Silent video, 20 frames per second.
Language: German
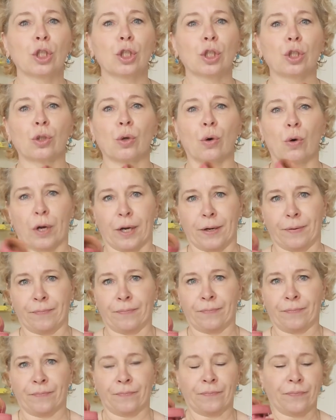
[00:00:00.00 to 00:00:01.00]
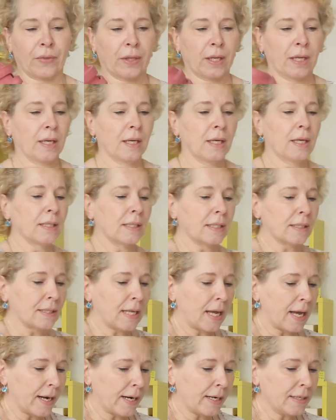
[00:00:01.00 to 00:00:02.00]
streuen.
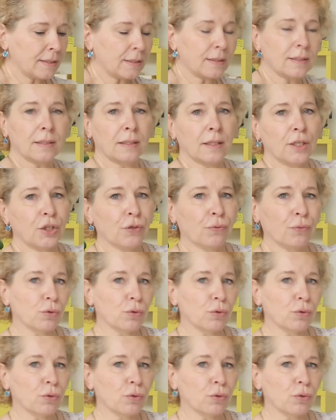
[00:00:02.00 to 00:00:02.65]
Das heißt, ich